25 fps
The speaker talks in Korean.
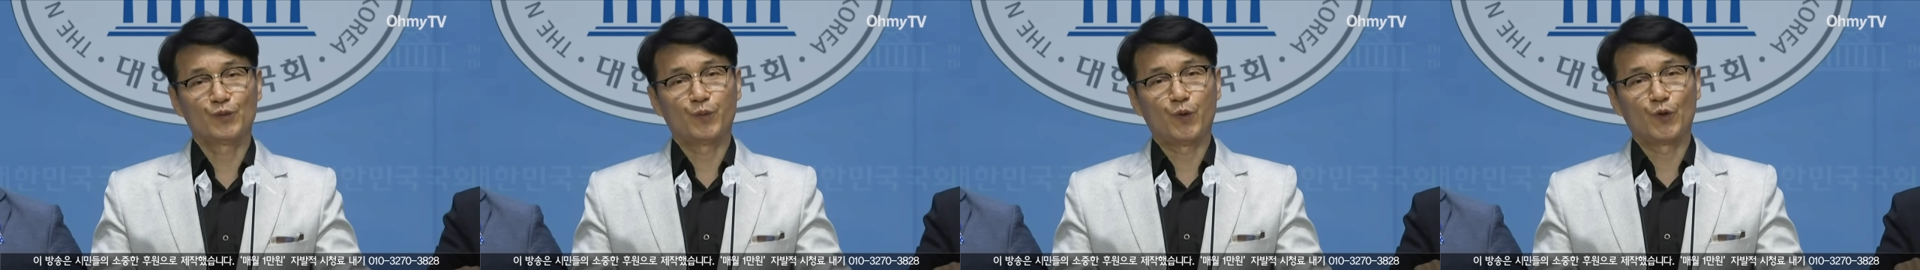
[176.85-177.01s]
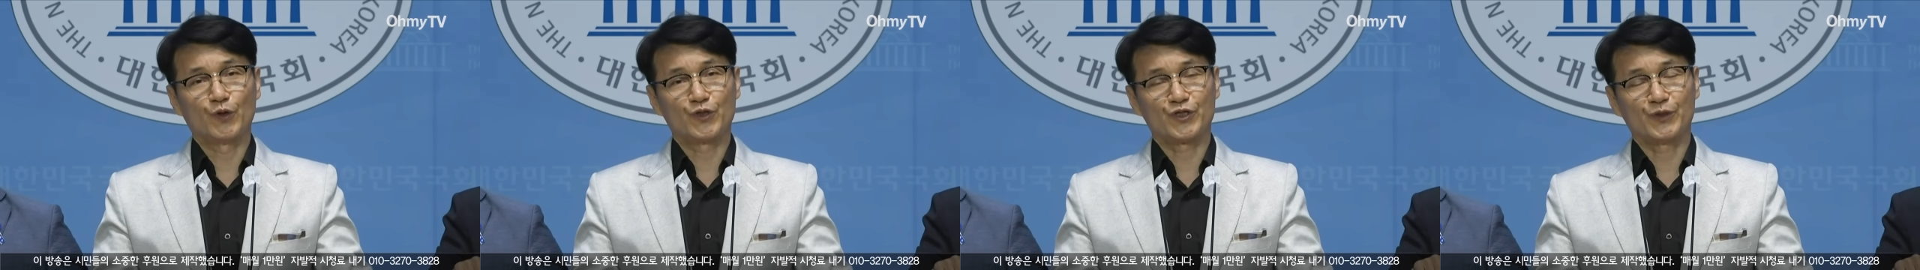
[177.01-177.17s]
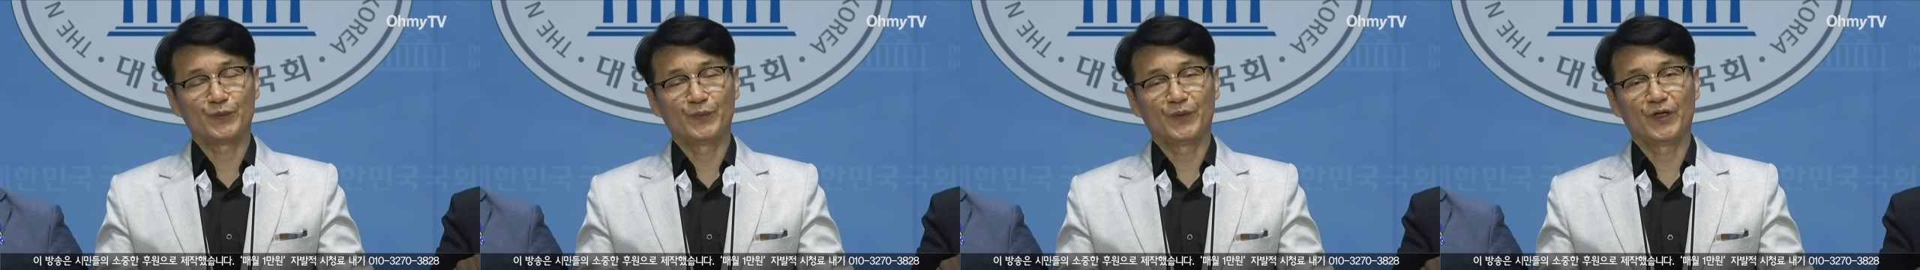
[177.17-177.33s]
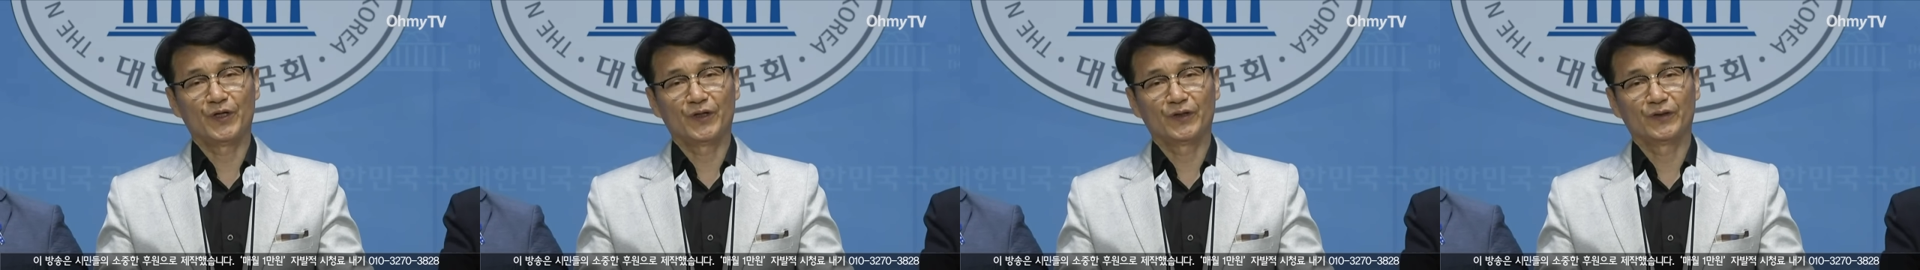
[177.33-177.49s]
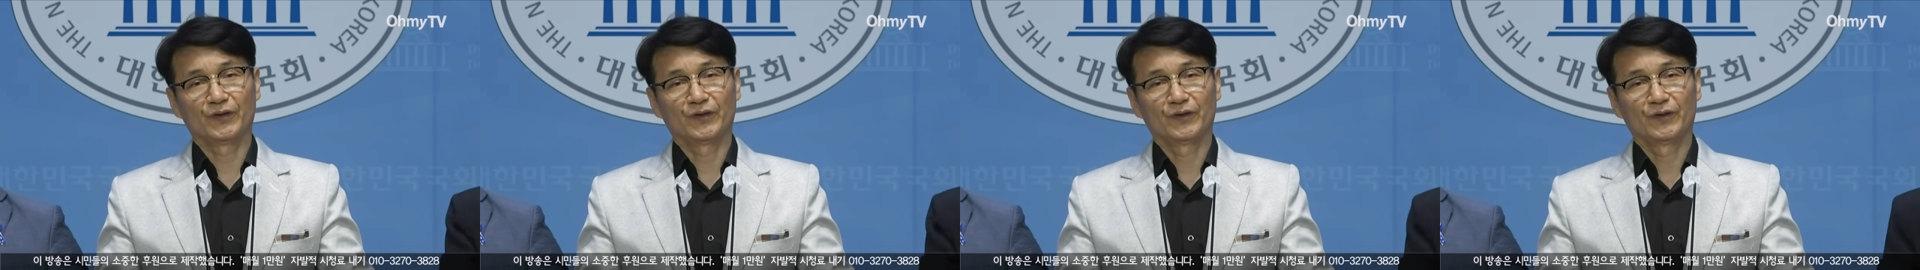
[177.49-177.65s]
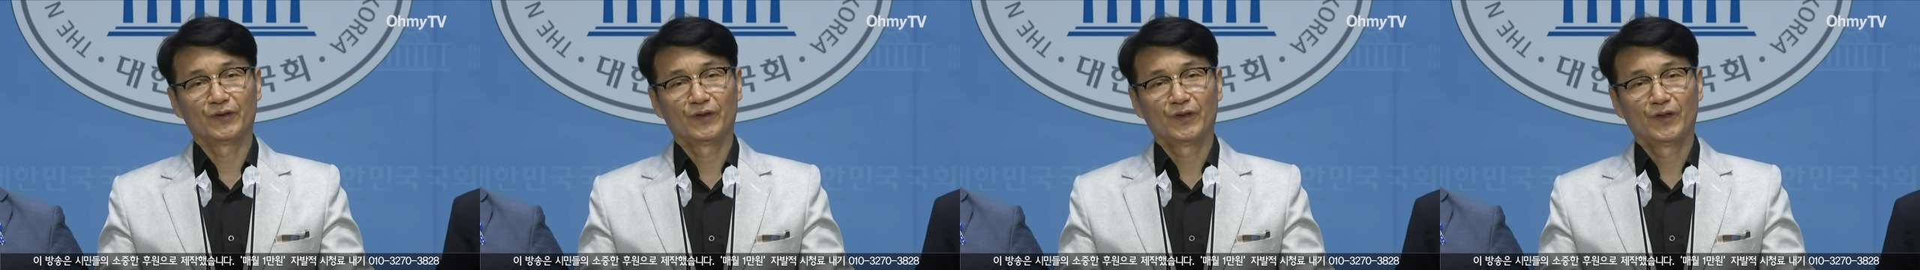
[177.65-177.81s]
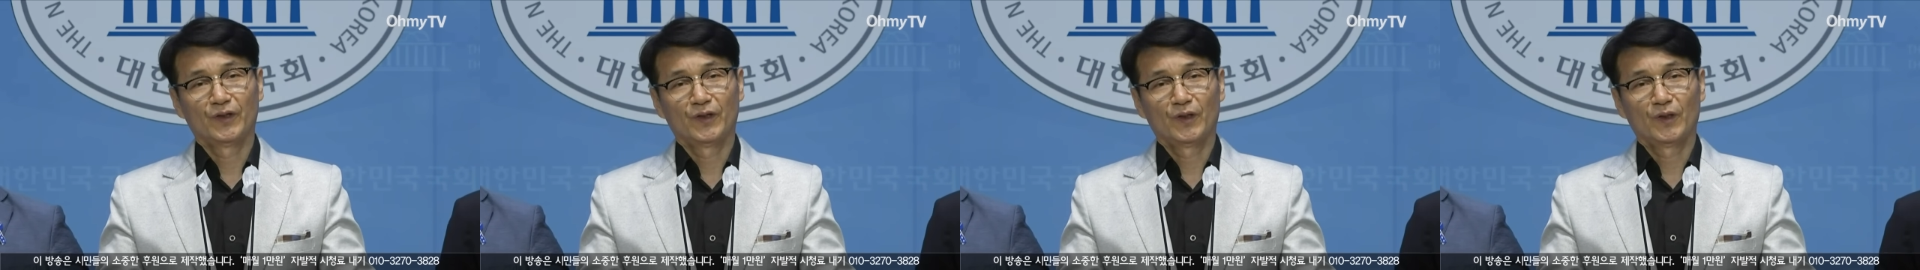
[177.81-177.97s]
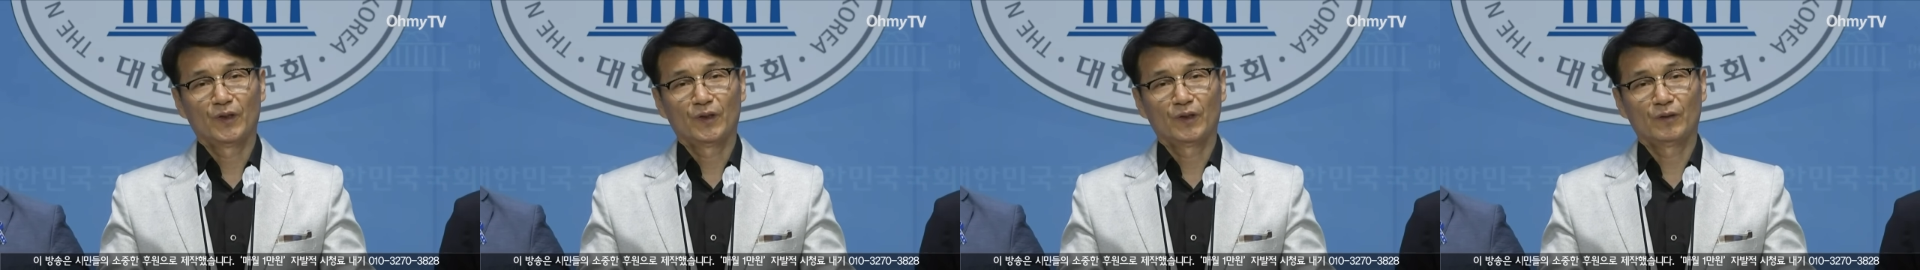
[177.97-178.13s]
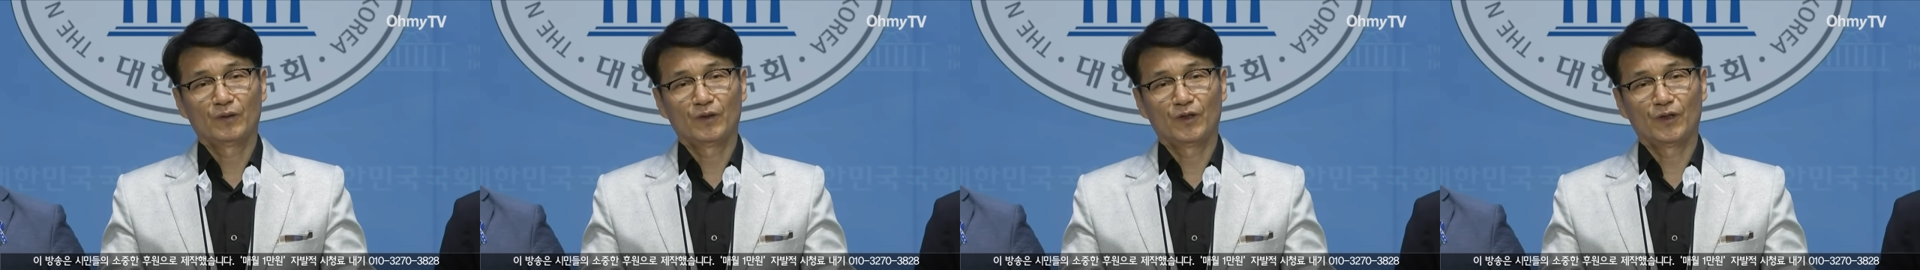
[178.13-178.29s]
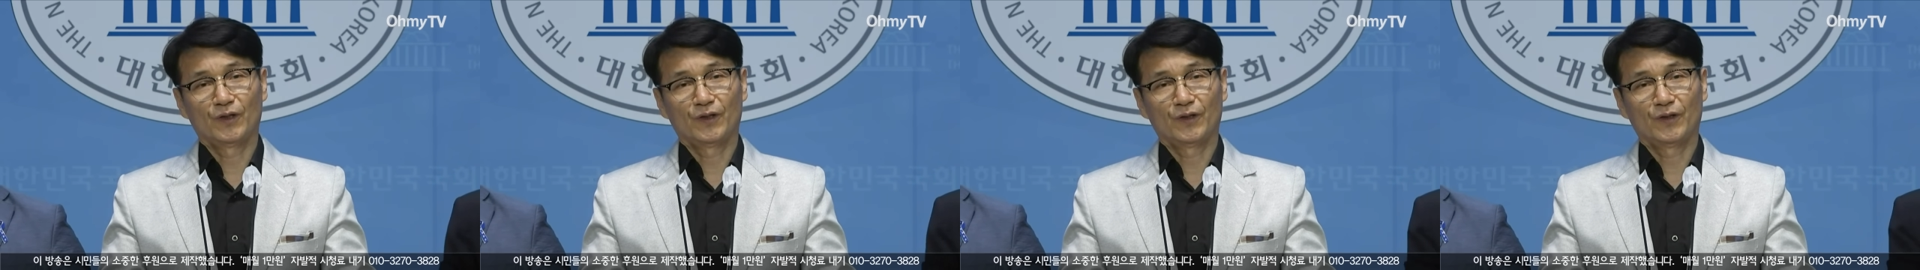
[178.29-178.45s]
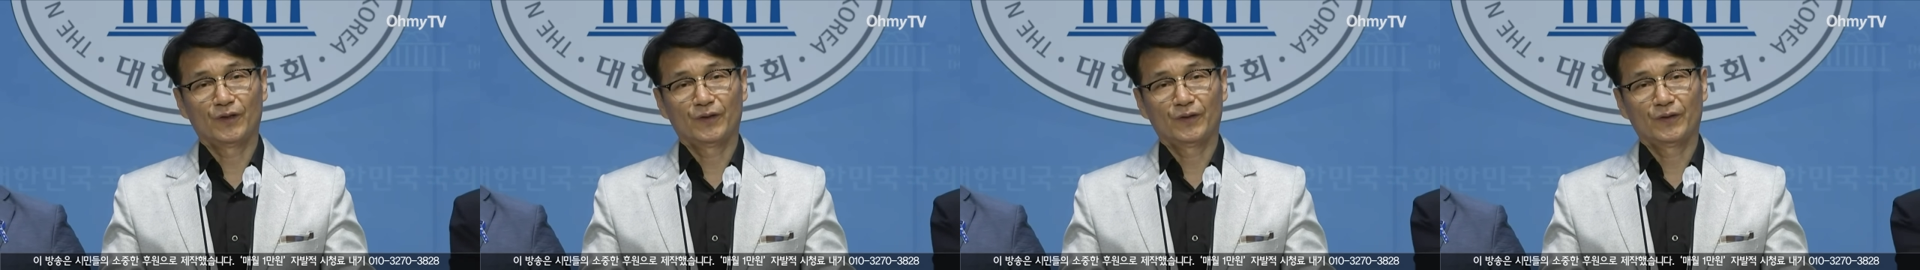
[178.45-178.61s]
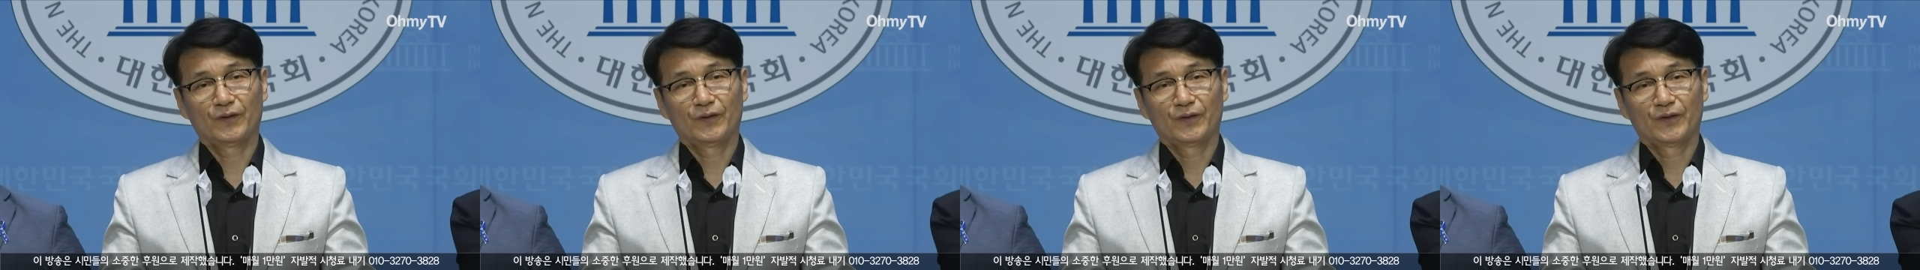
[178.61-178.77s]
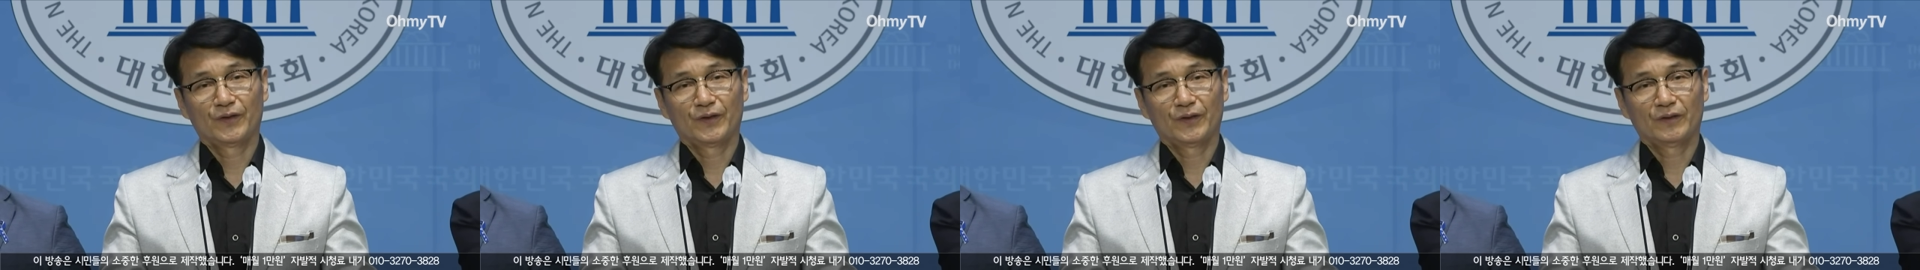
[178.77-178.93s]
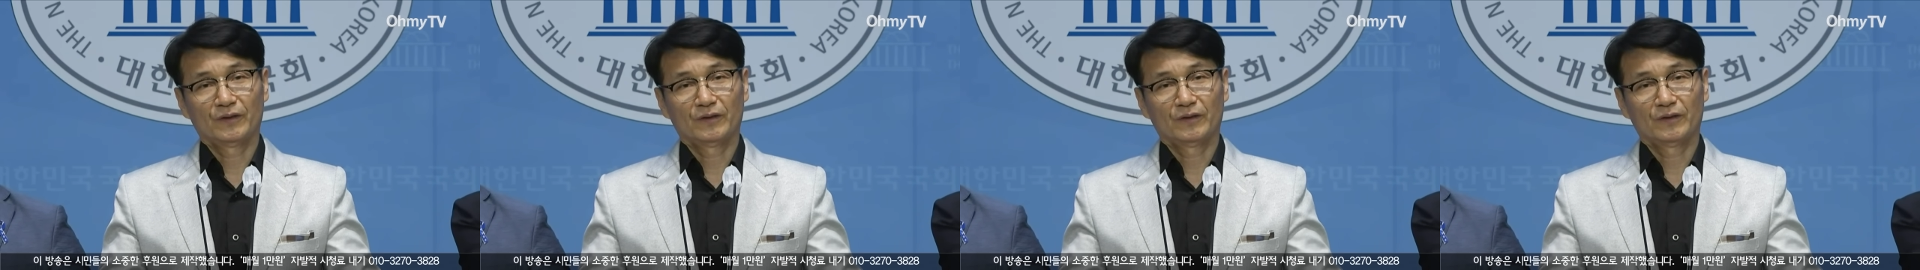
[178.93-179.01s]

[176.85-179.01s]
보시면 어,